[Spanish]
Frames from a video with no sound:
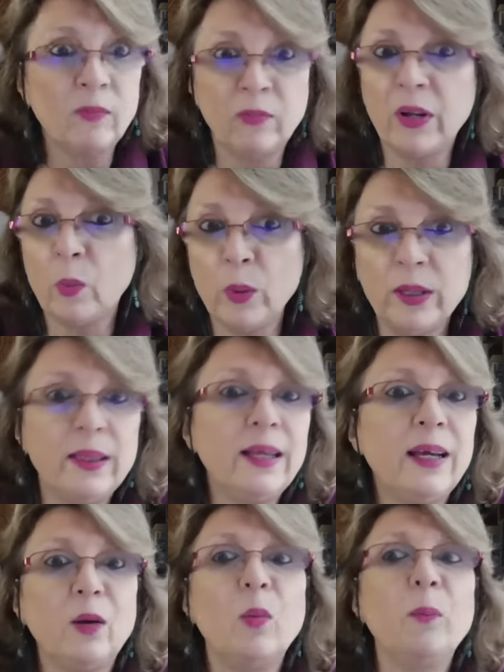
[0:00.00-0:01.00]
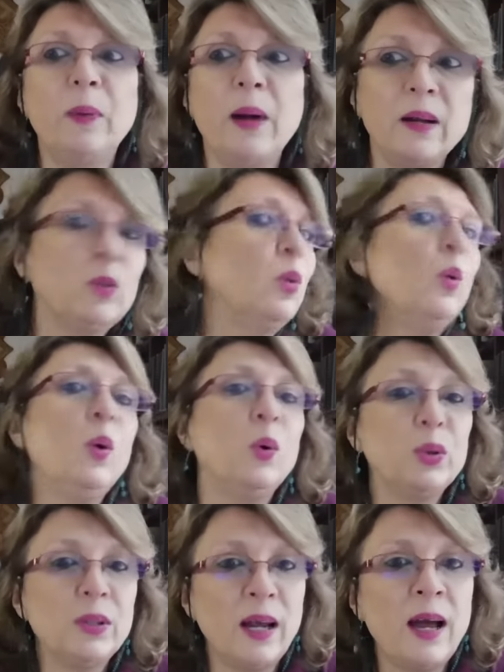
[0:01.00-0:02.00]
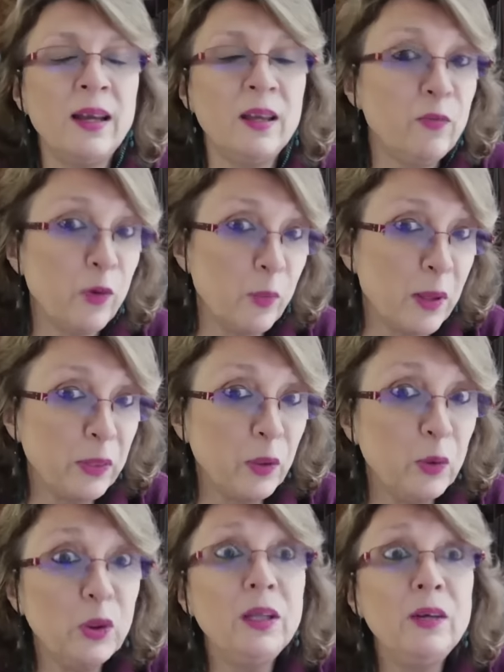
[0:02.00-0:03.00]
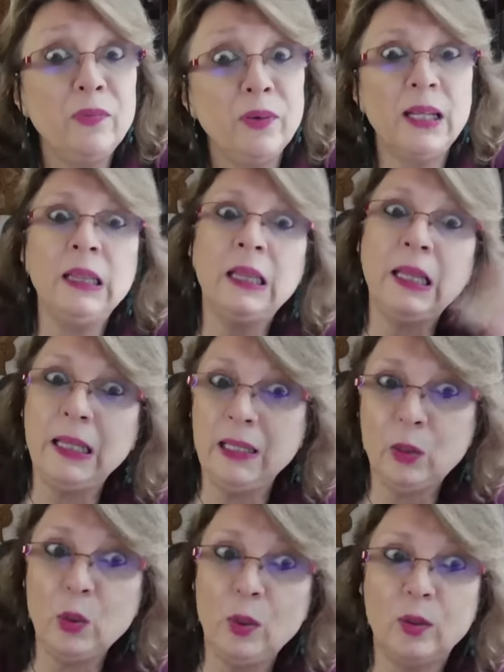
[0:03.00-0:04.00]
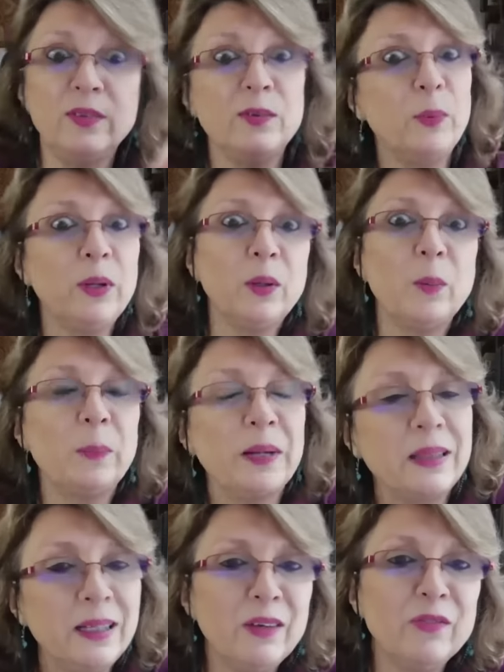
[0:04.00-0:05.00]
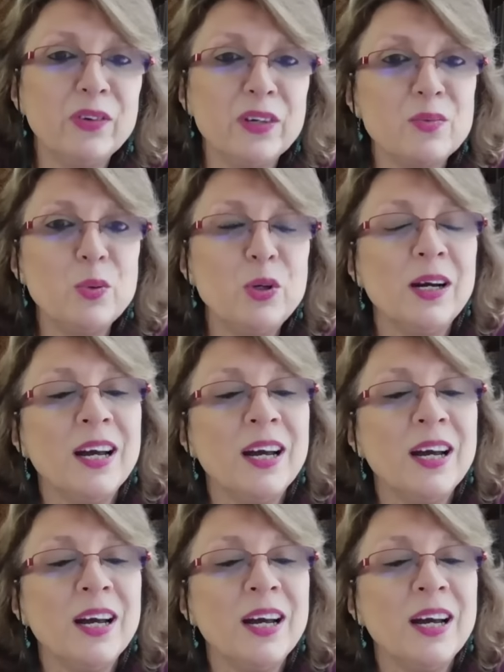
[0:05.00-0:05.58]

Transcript: frecuente que comparto otra información diferente dentro de lo que se puede compartir en Facebook,